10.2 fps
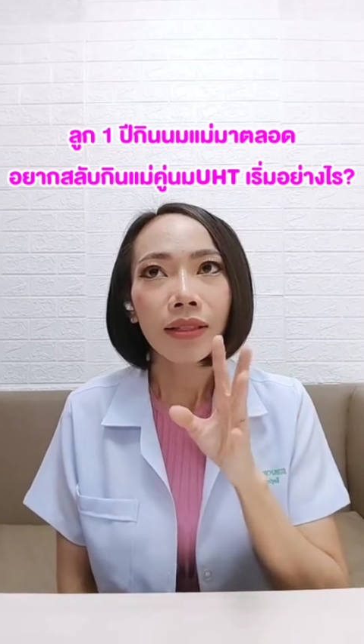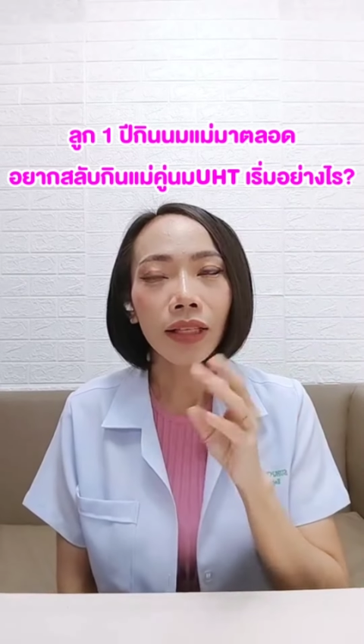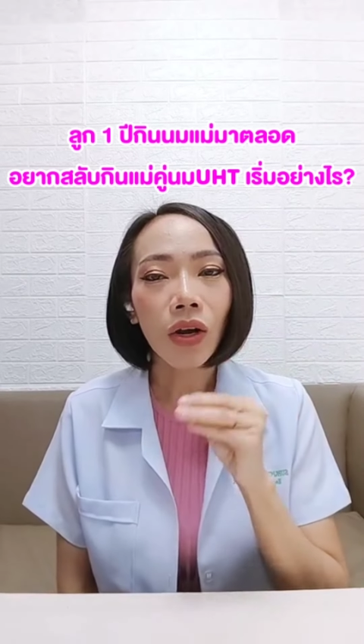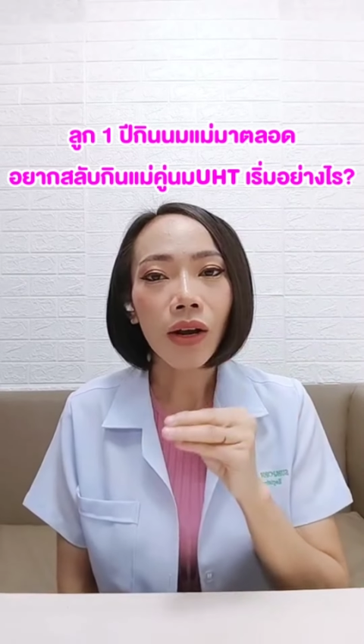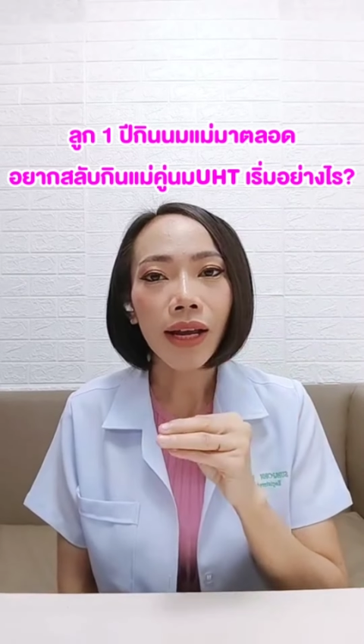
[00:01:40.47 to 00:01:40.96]

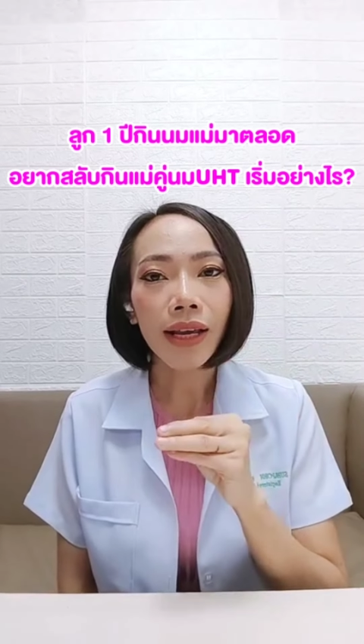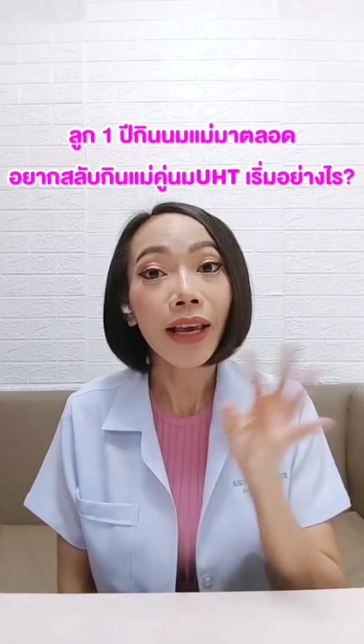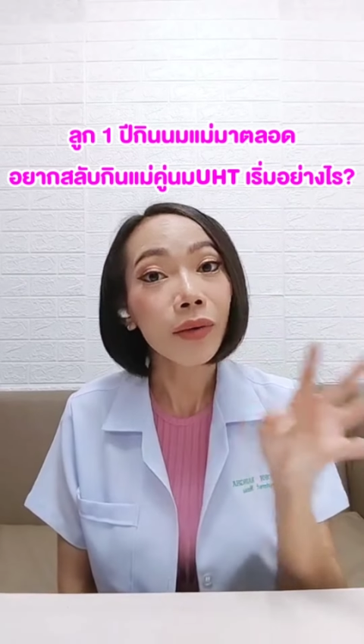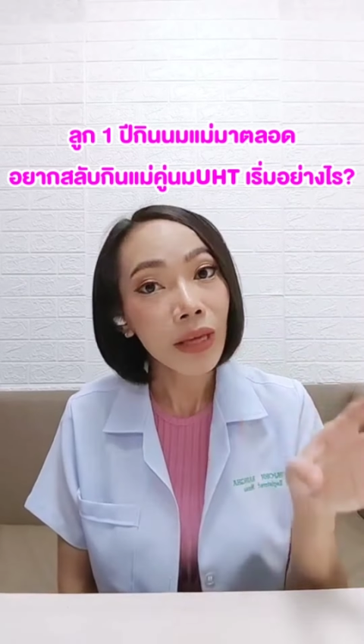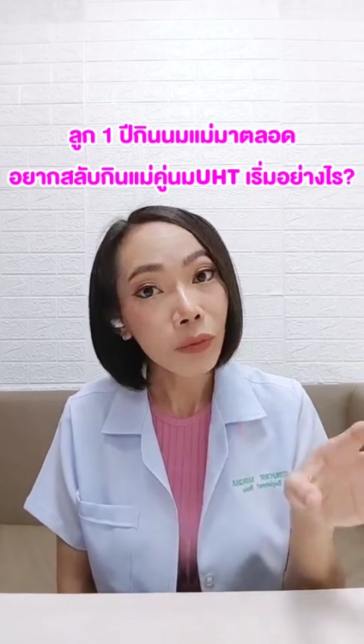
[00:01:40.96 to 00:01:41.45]
จะต้องให้
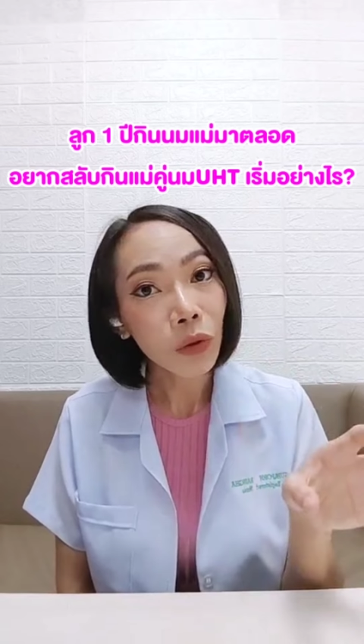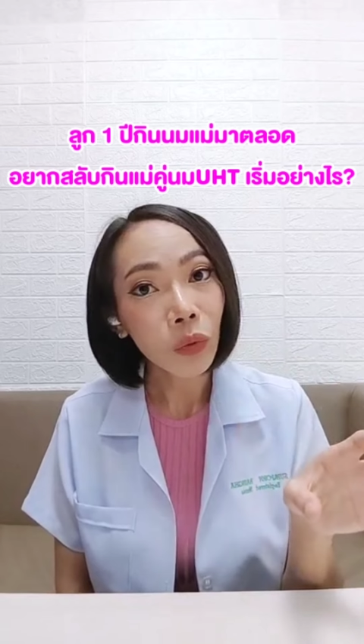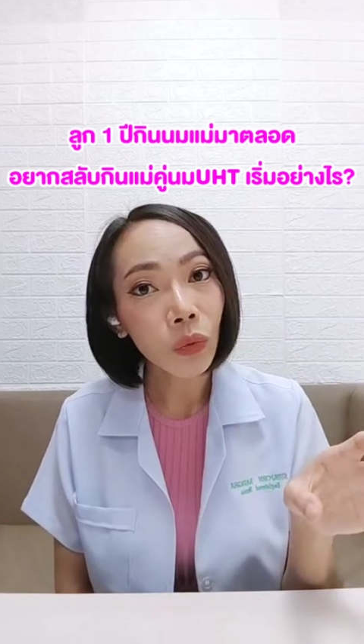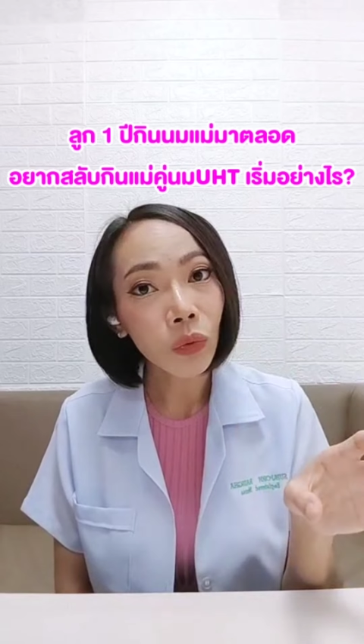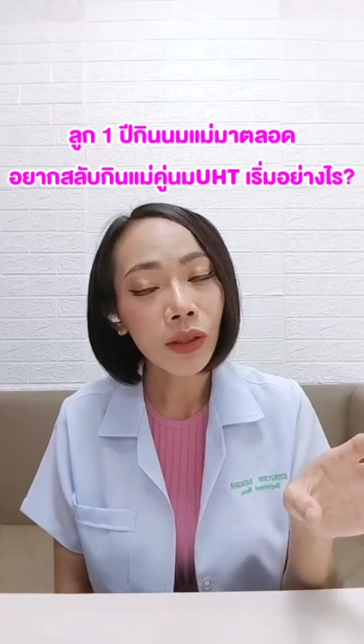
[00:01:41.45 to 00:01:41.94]
แคลเซียม
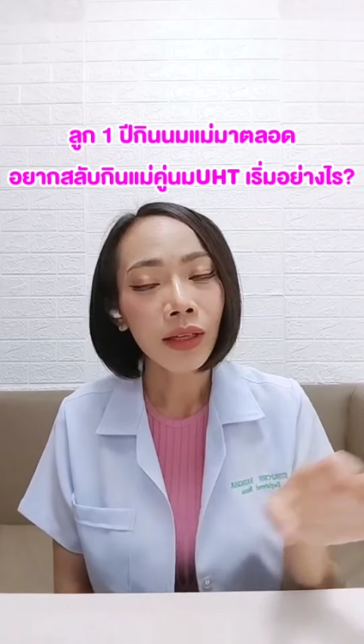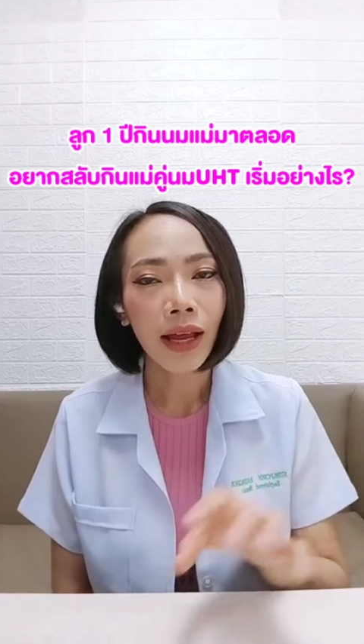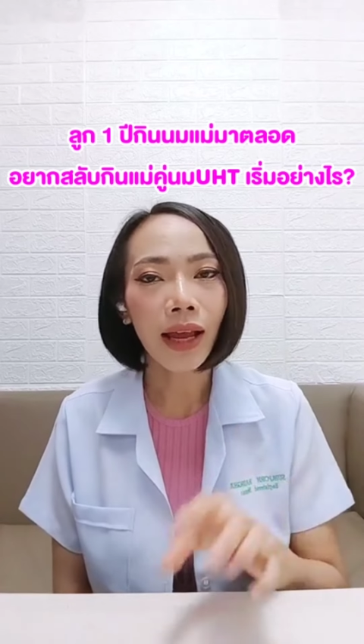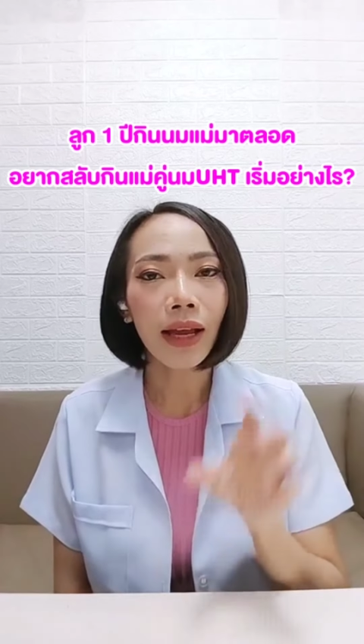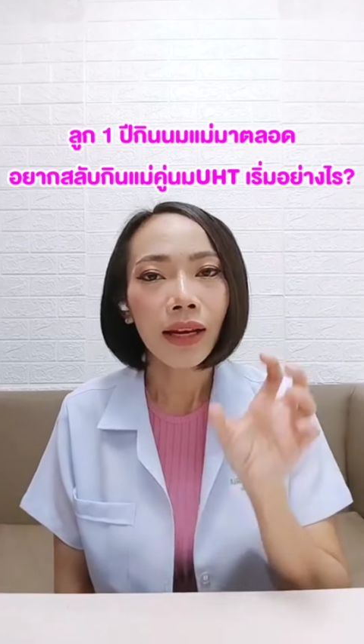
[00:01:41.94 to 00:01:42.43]
สูง
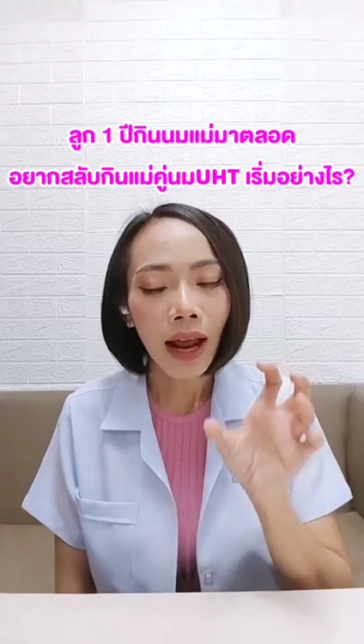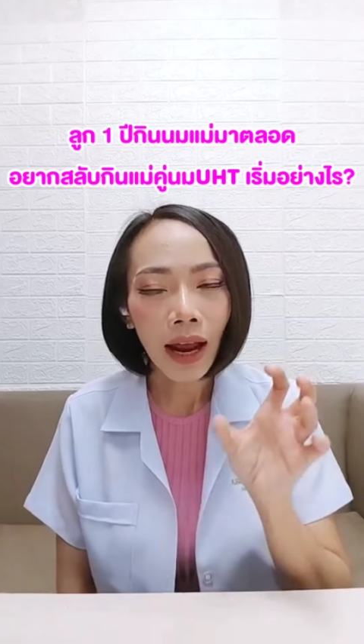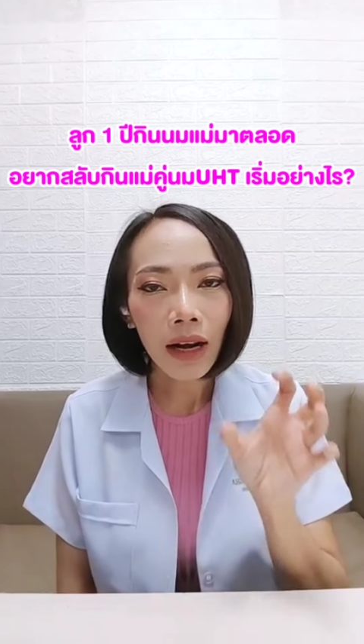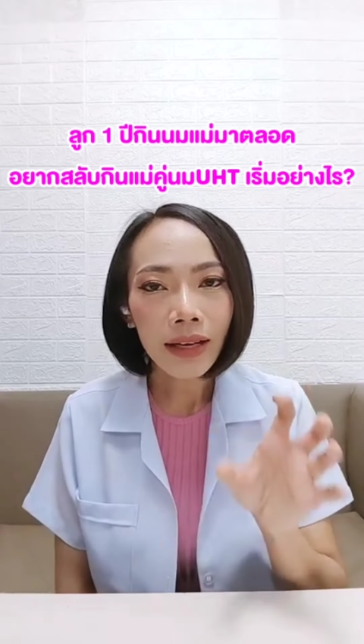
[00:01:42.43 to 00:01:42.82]
อ่ะถ้า